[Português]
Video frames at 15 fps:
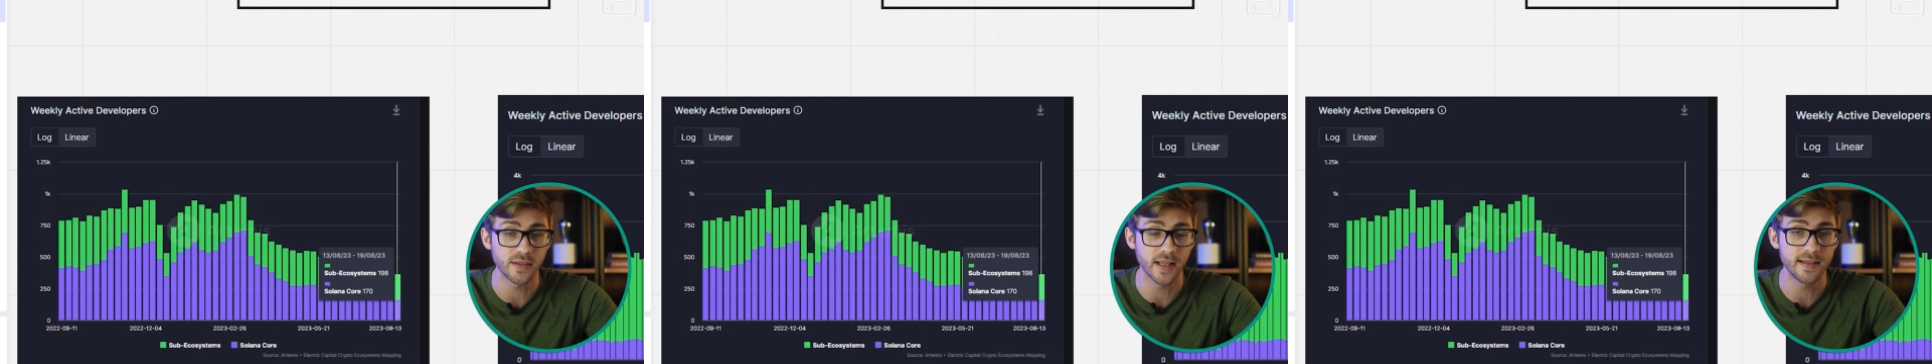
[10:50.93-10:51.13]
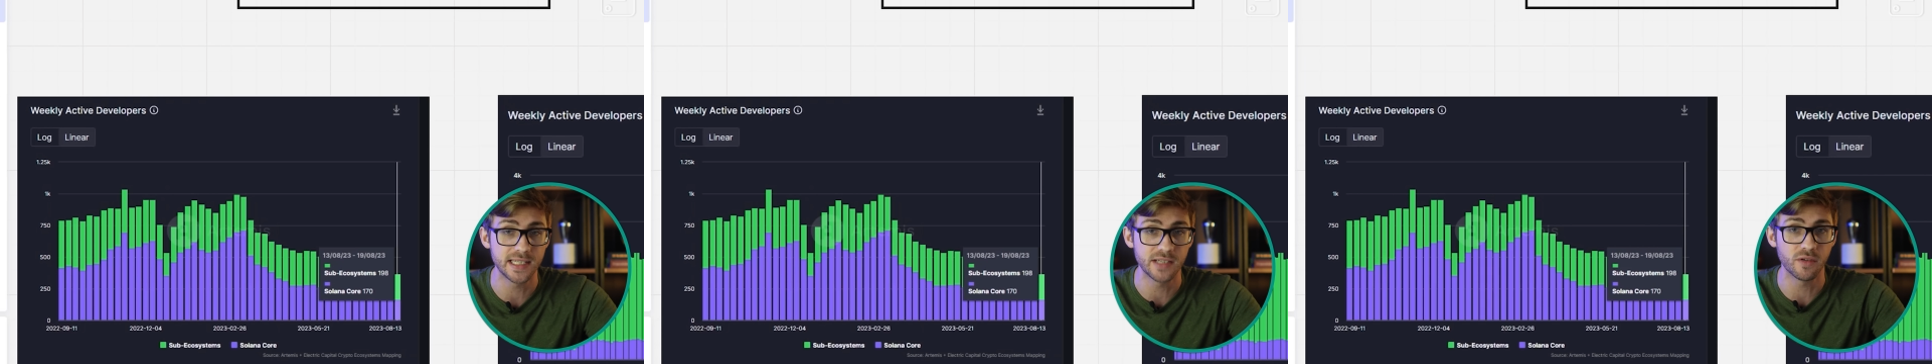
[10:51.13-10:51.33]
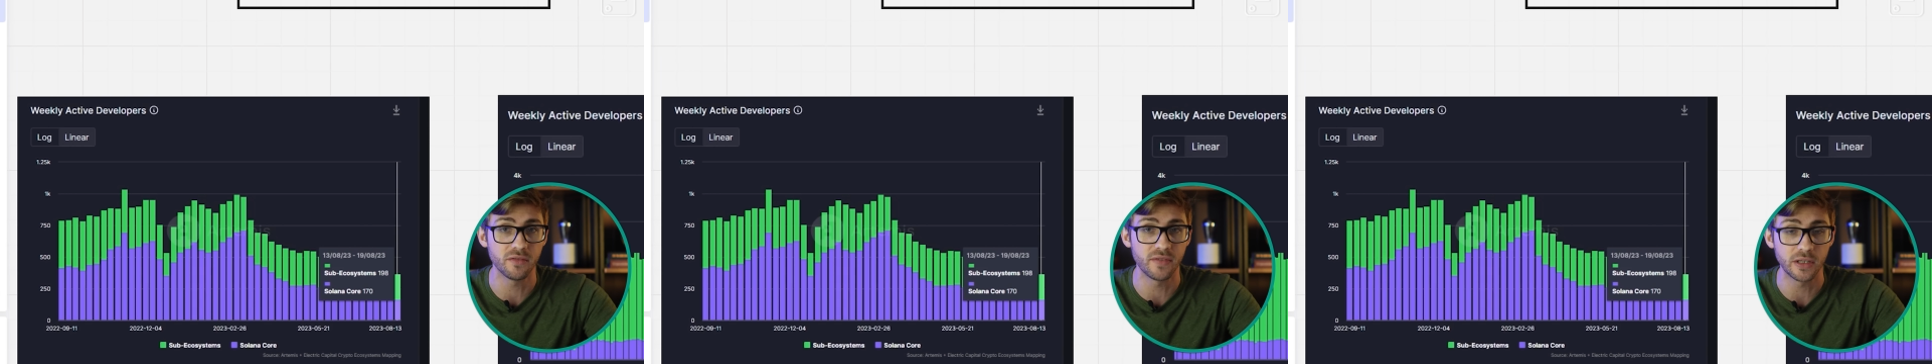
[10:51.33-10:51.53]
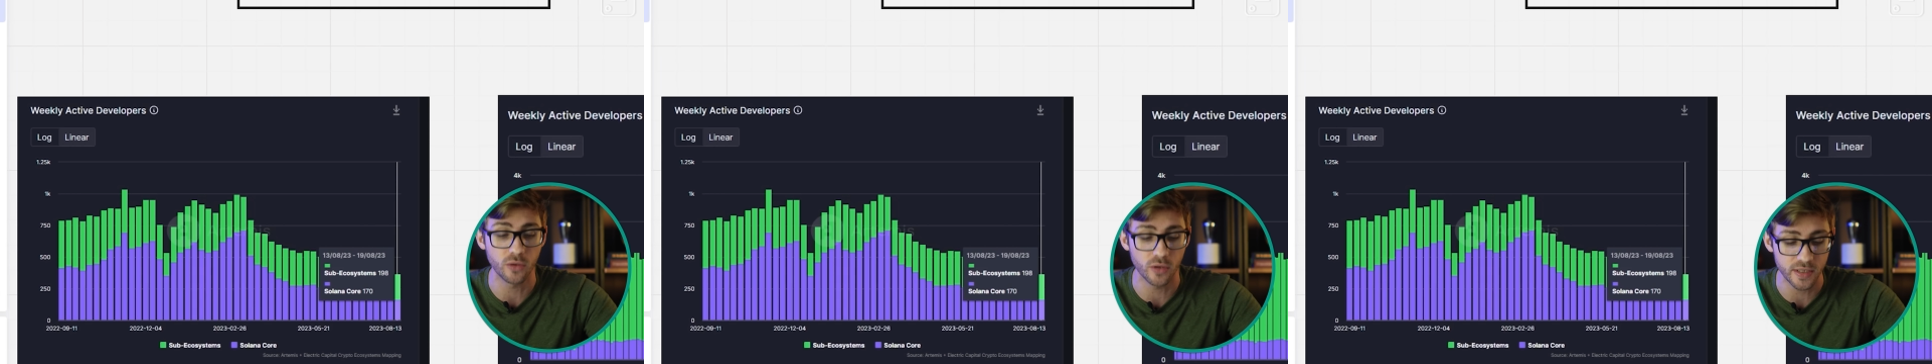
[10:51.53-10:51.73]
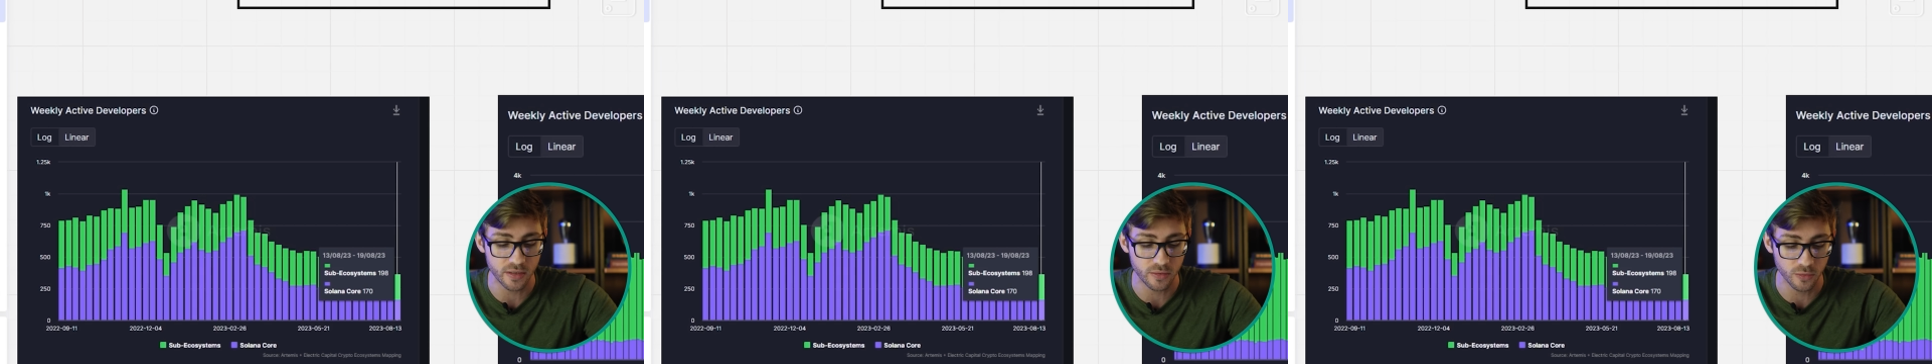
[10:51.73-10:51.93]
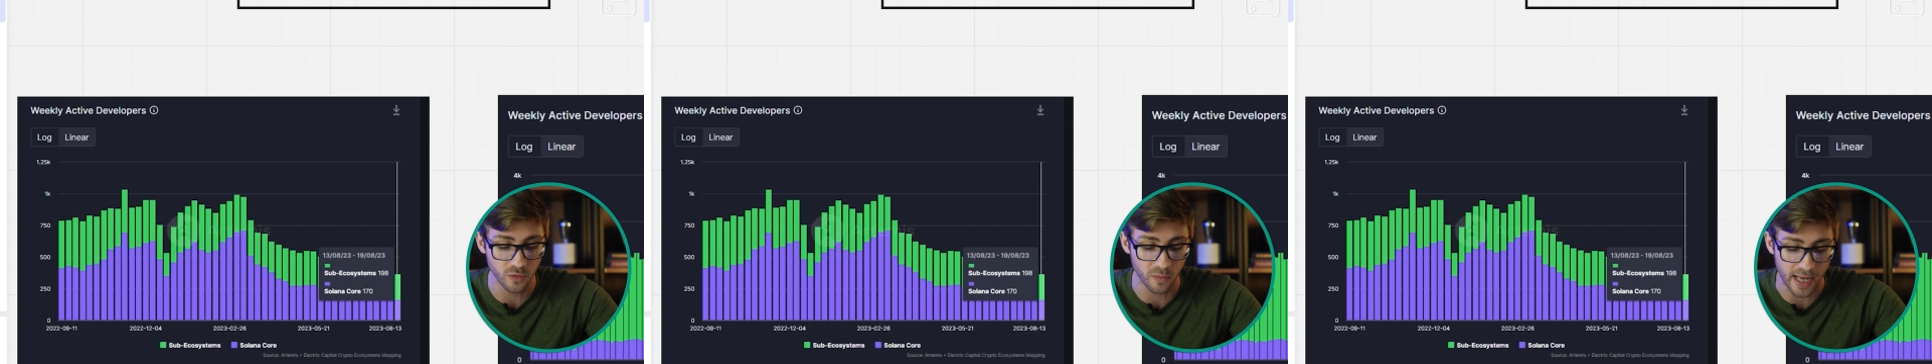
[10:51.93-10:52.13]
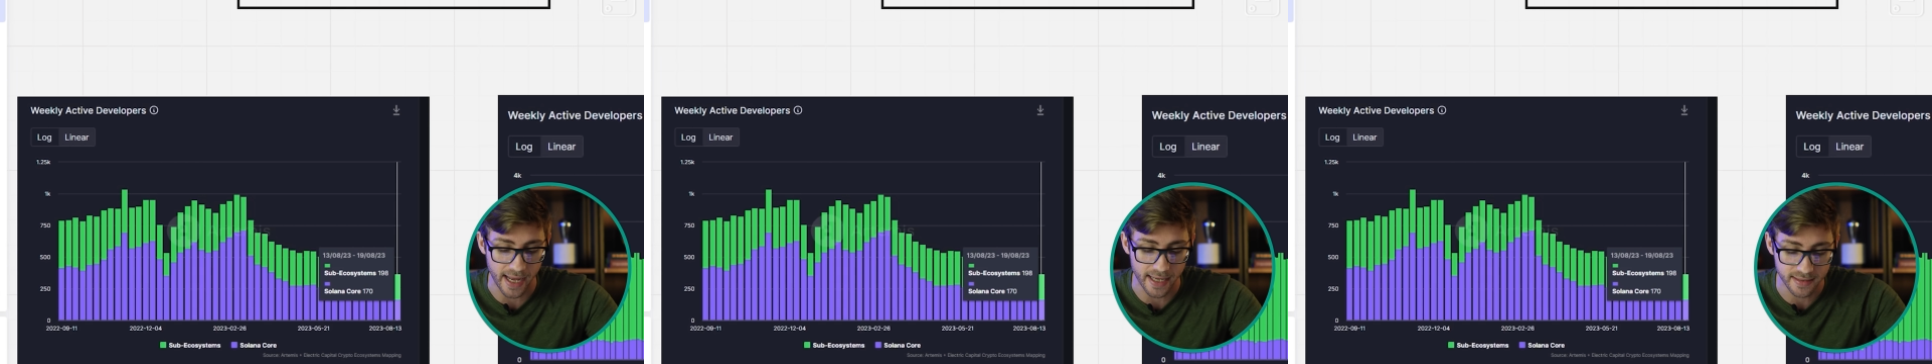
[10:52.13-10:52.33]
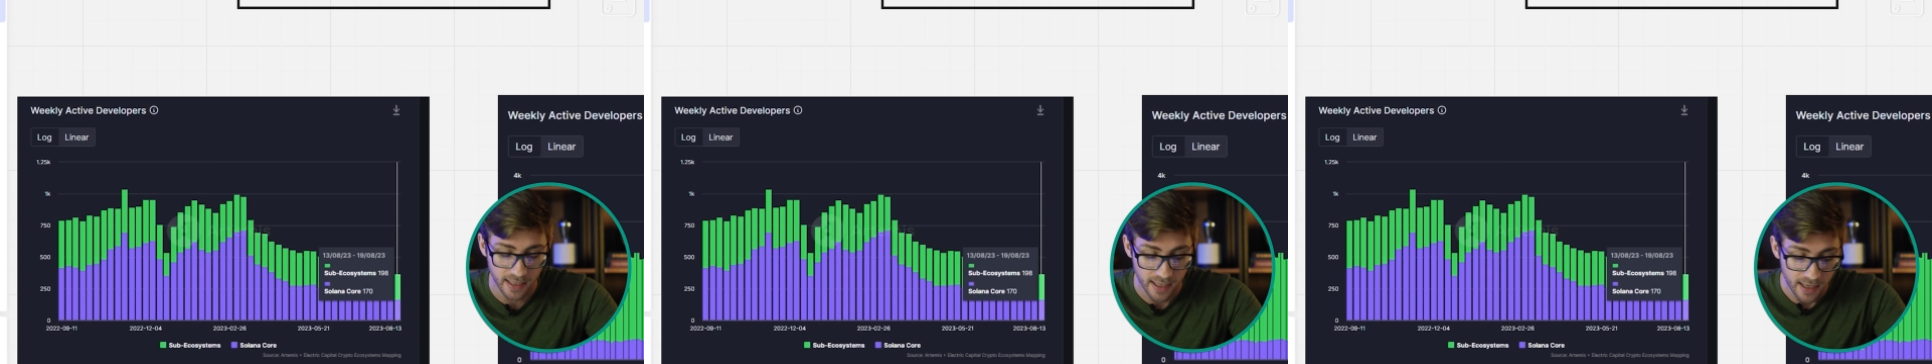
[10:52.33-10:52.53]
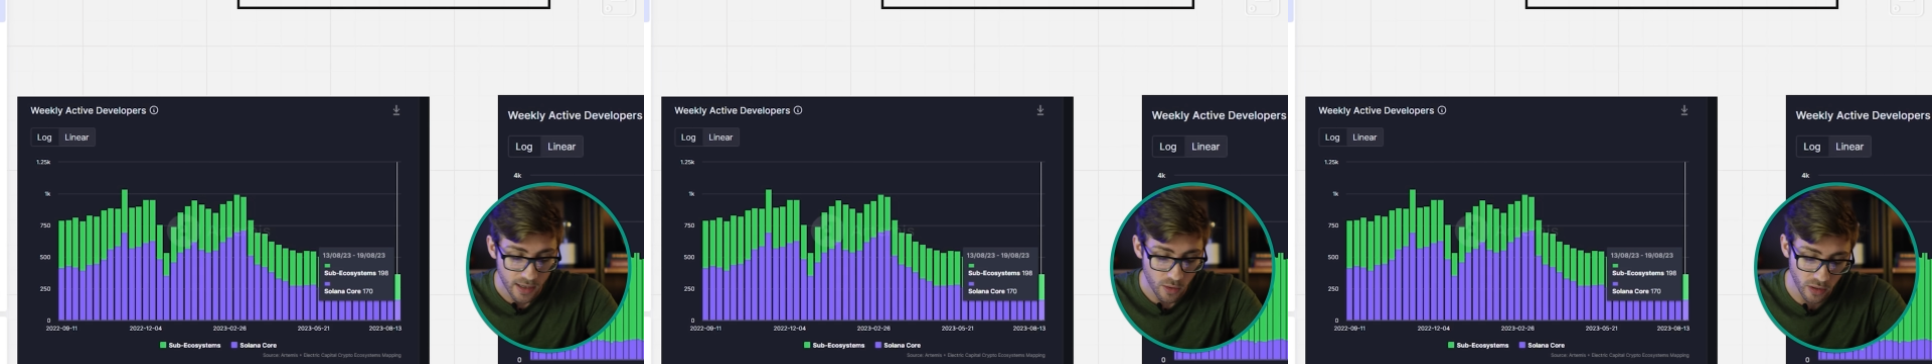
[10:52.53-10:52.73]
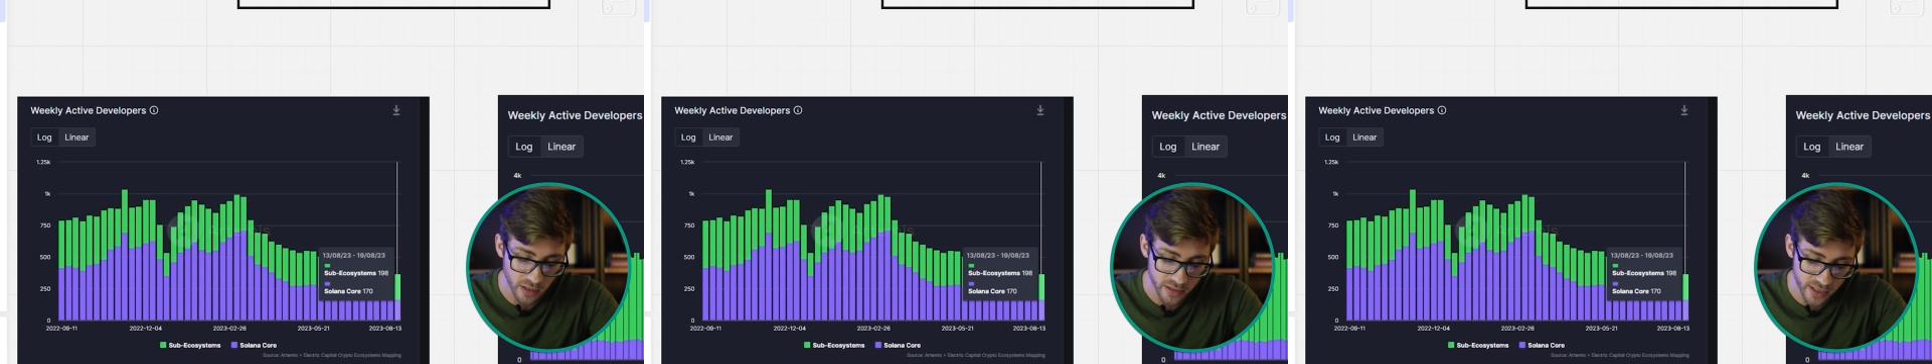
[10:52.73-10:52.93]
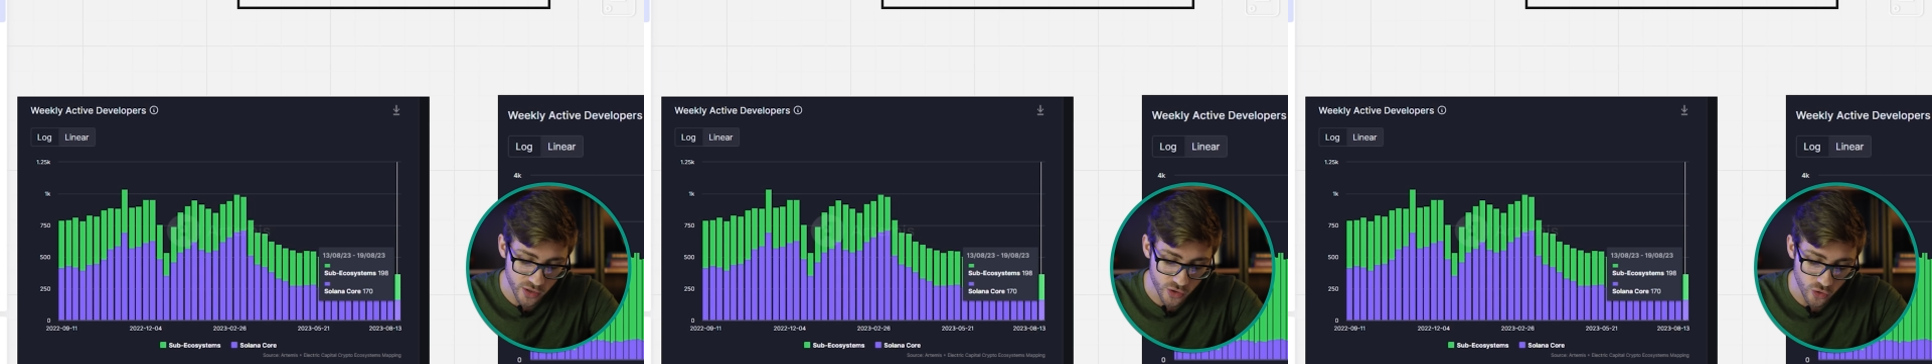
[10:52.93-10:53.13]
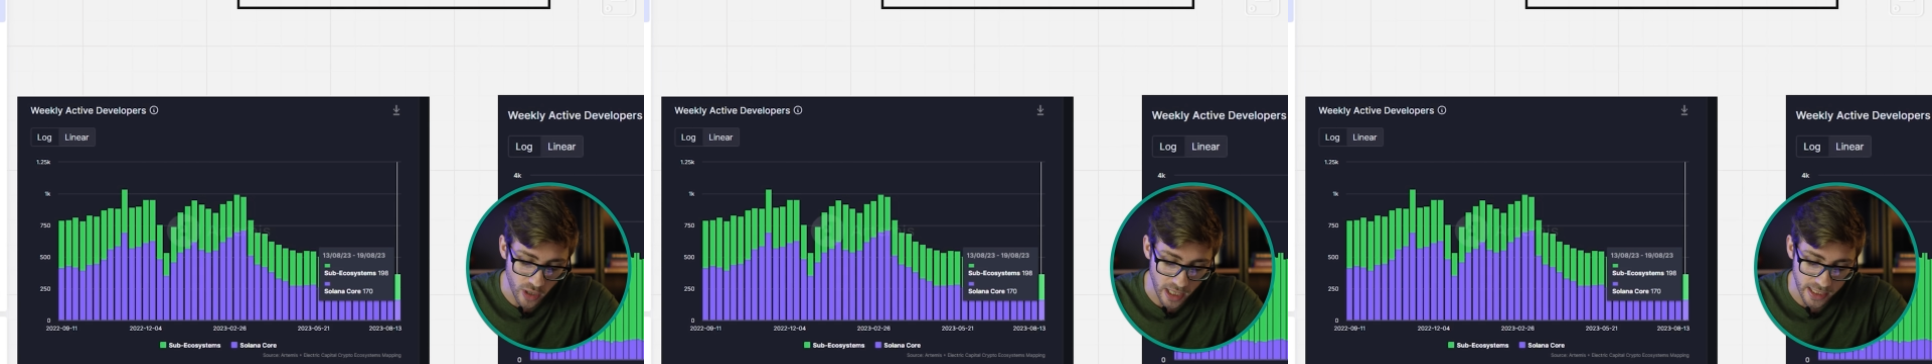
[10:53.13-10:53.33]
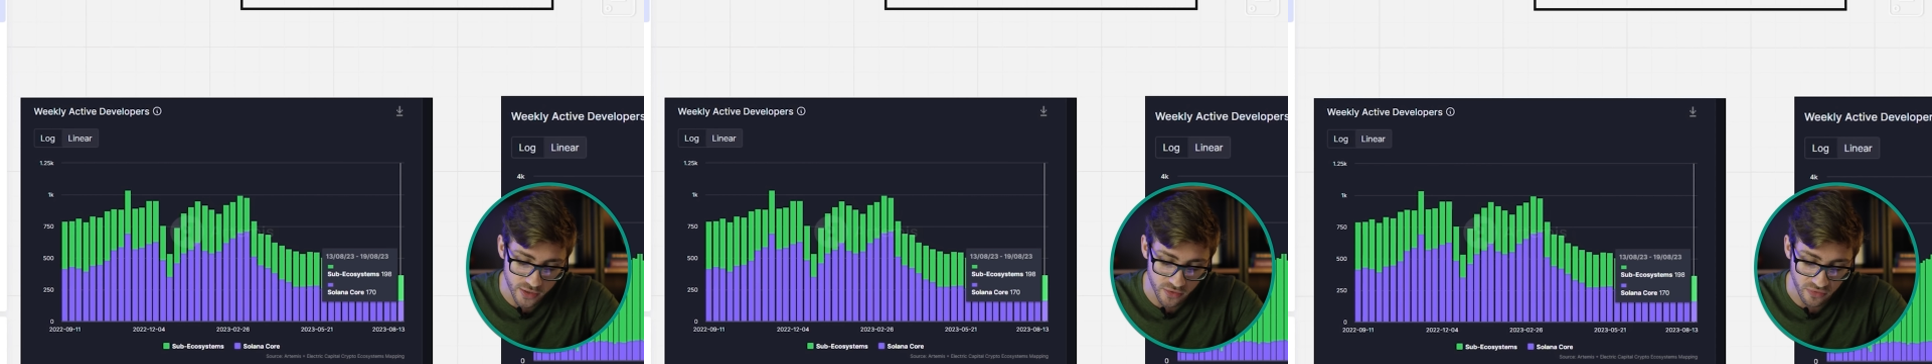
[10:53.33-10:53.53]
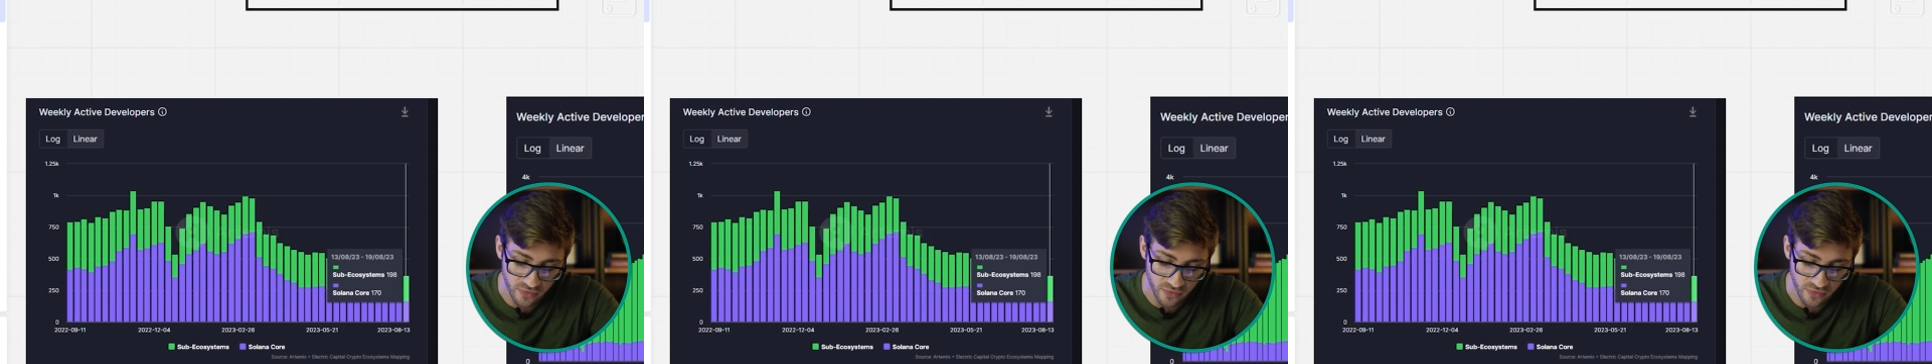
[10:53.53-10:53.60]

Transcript: tem desenvolvedores e tudo mais. Quando a gente olha de